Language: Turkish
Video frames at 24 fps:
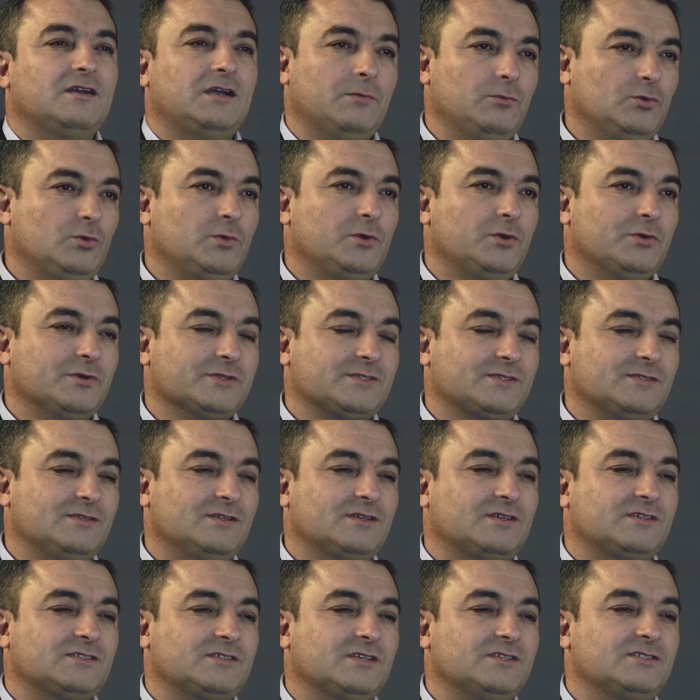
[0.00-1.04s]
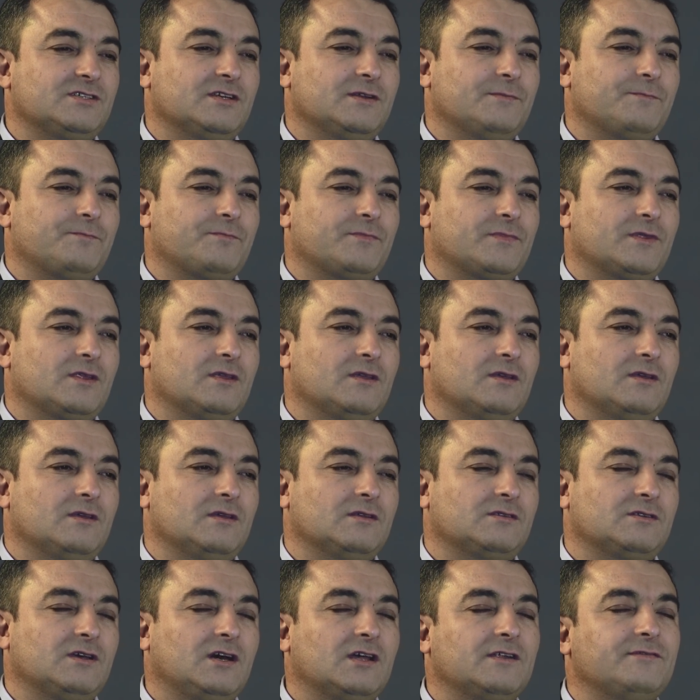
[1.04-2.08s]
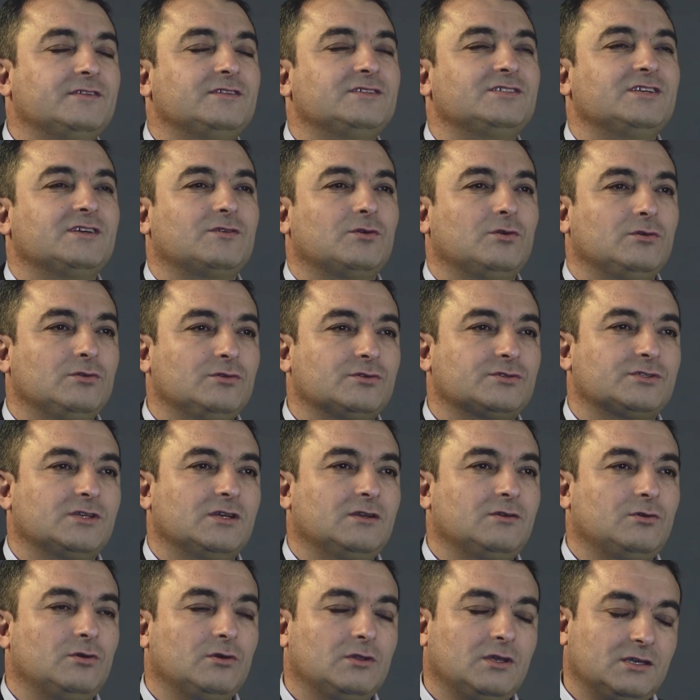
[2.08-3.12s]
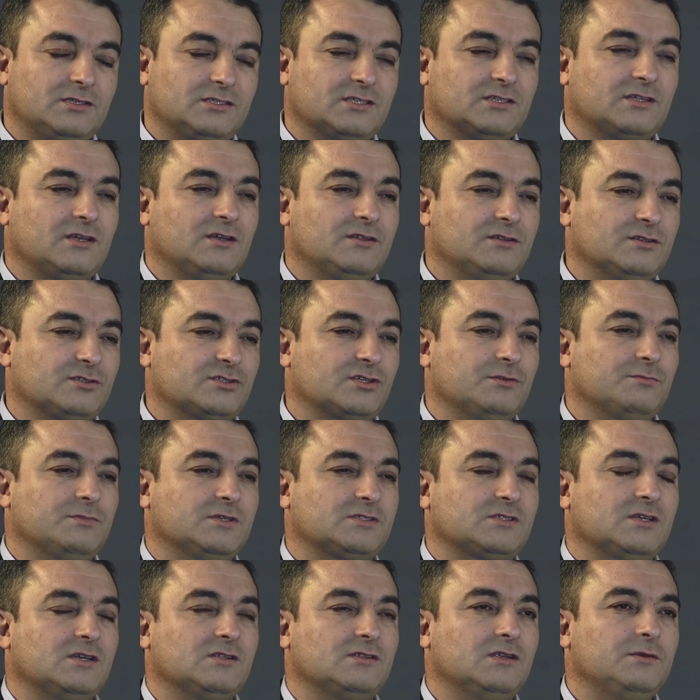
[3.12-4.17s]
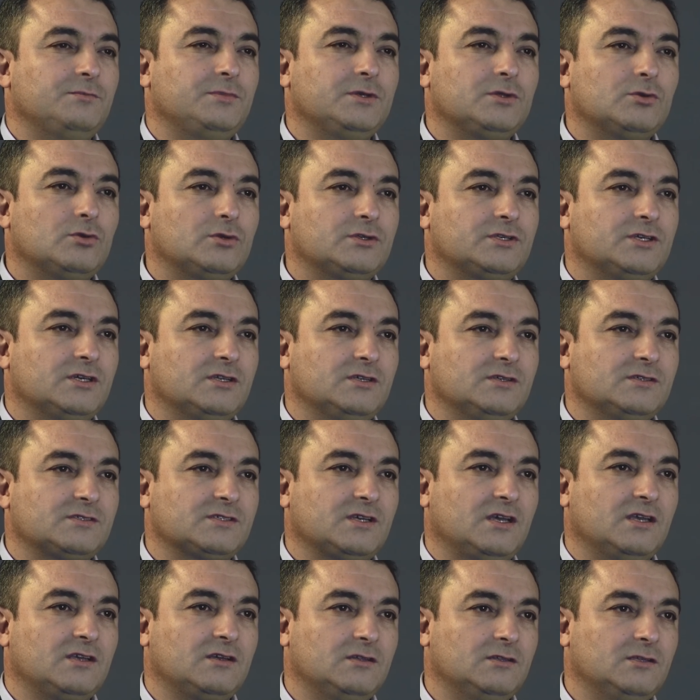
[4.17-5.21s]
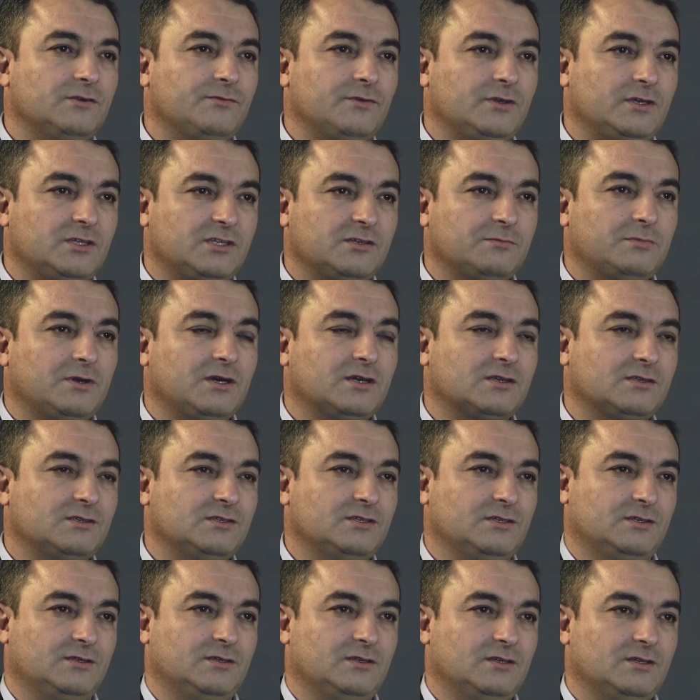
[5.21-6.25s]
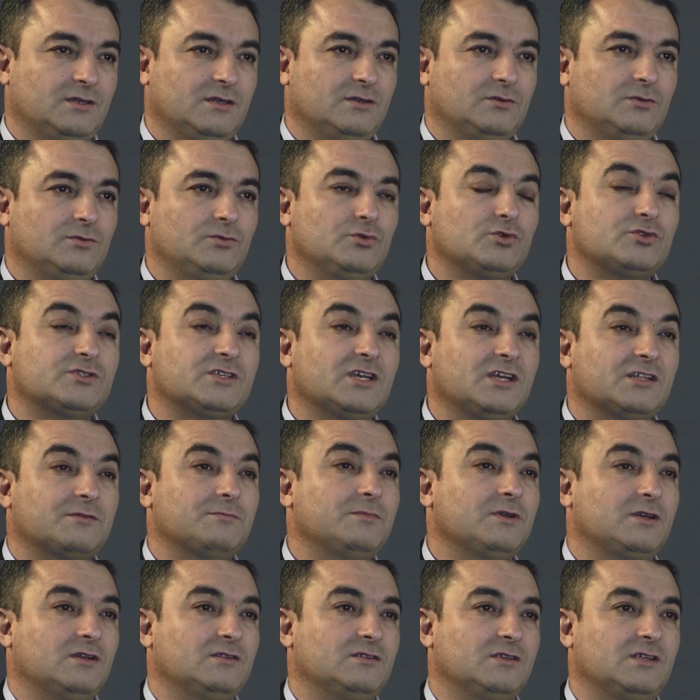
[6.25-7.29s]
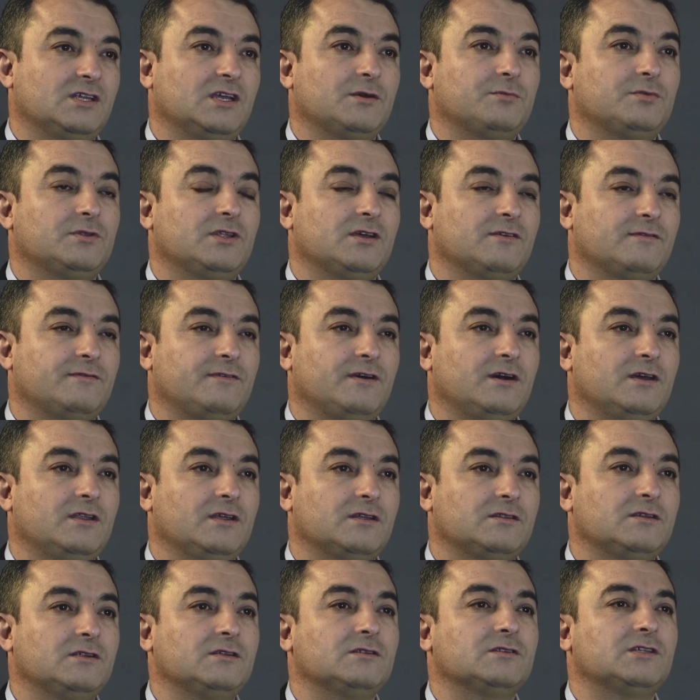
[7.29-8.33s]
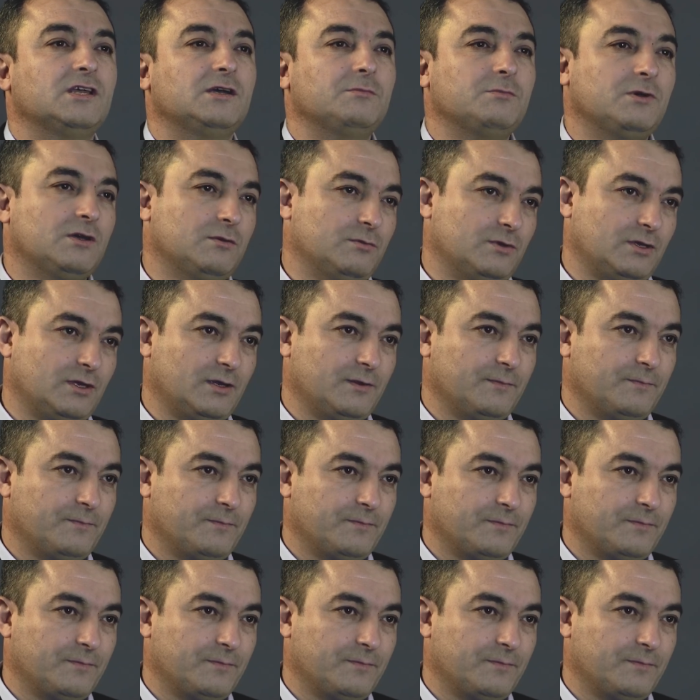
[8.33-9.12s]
Kamu diplomasisini kısaca e, tarif edecek olursak kolayca da anlaşılması adına bir ülkenin saygınlığı ve itibarını yükseltmek adına yapılan faaliyetlerin tamamına